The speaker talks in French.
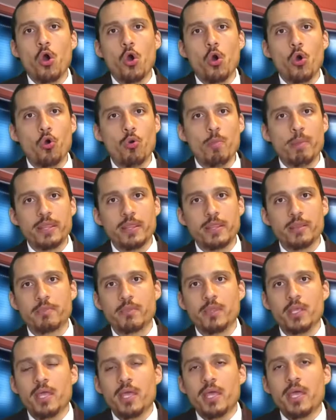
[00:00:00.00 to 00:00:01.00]
romaine.
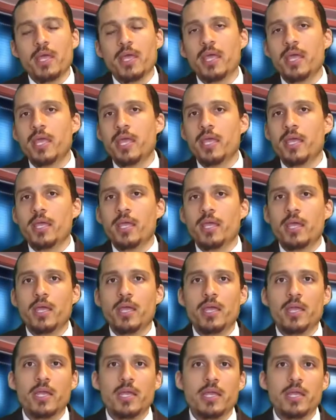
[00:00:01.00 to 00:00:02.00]
Et
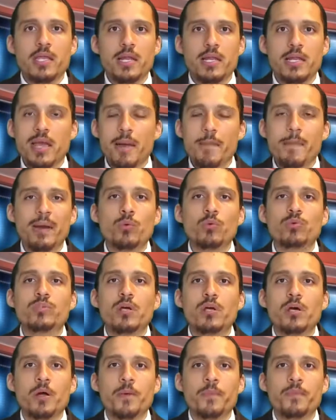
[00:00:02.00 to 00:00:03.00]
il n'y a pas
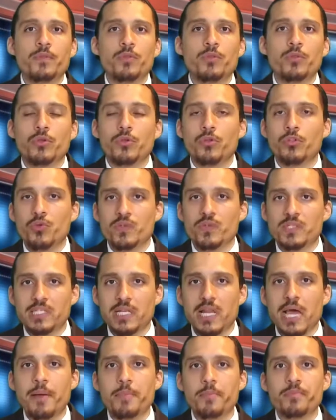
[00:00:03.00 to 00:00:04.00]
longtemps de
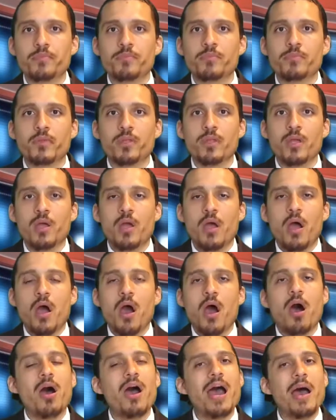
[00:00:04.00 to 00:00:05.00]
cela,
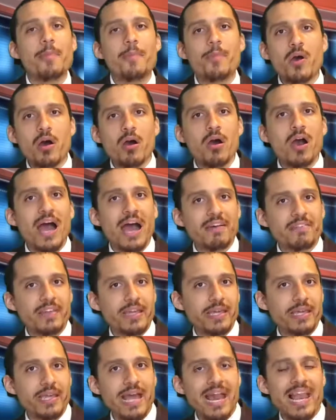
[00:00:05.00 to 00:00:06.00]
en rapport
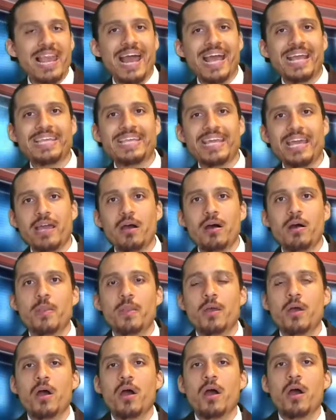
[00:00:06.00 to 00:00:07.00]
avec la guerre
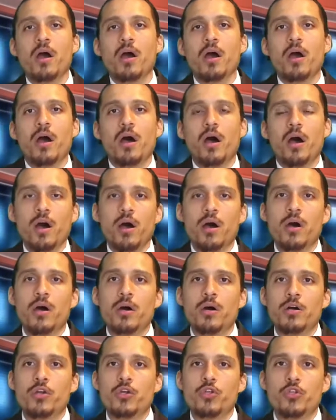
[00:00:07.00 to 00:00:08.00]

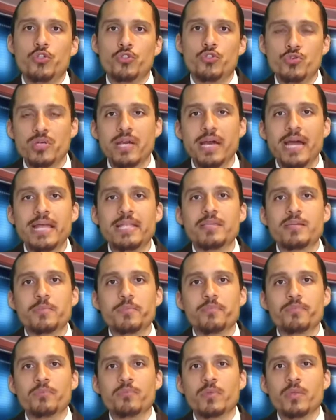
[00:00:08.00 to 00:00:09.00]
en Ukraine,
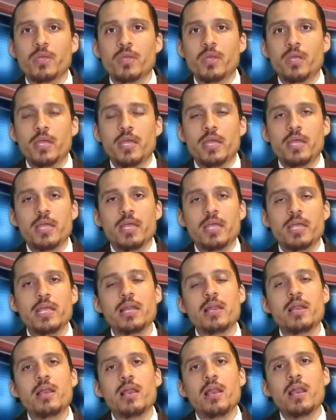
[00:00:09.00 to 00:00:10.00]

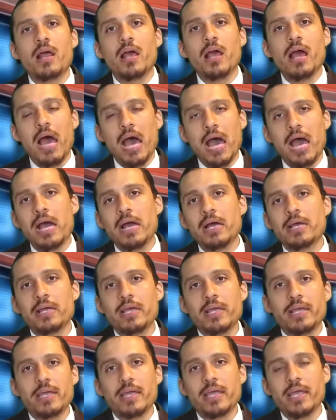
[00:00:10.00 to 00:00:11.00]
il a
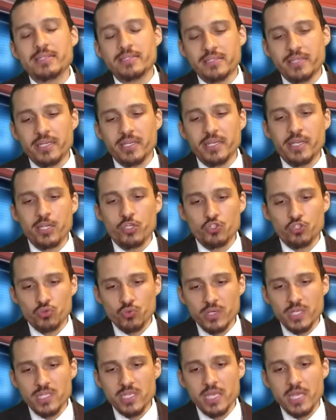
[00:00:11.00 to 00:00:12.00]
été
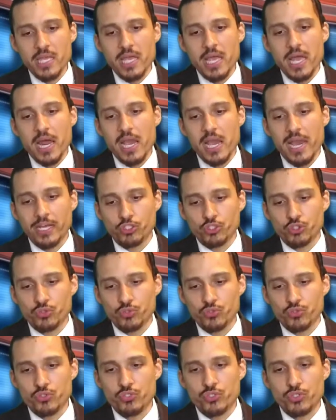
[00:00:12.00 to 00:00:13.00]
souligné la
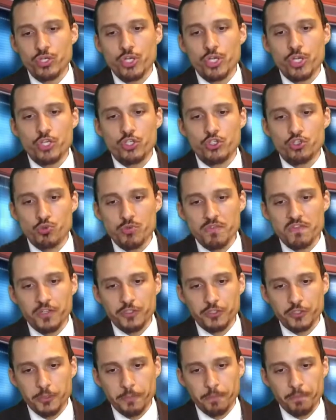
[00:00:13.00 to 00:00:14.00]
chose
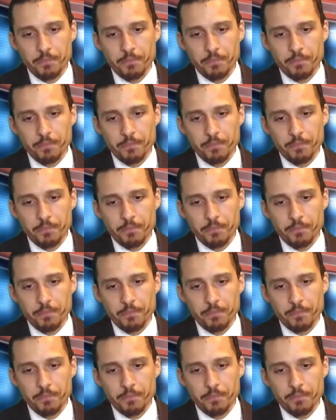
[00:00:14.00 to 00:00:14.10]
suivante.